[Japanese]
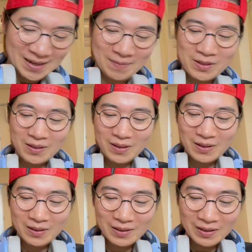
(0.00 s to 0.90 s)
やっぱちょっ
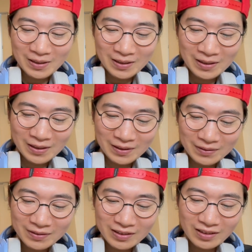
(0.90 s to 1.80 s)

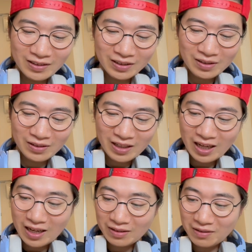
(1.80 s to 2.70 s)
と普通の人の
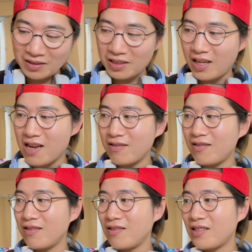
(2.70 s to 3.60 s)
企画と
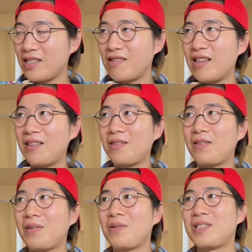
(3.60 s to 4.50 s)
違うシルエッ
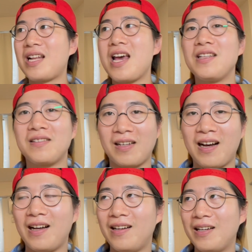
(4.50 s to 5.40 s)
トじゃないです
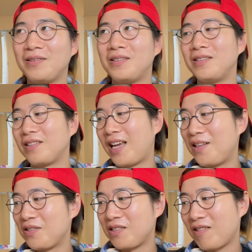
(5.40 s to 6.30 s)
かあの
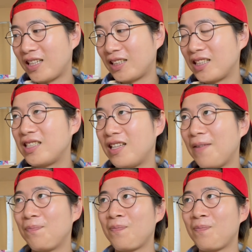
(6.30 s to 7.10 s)
芸能人の方たちって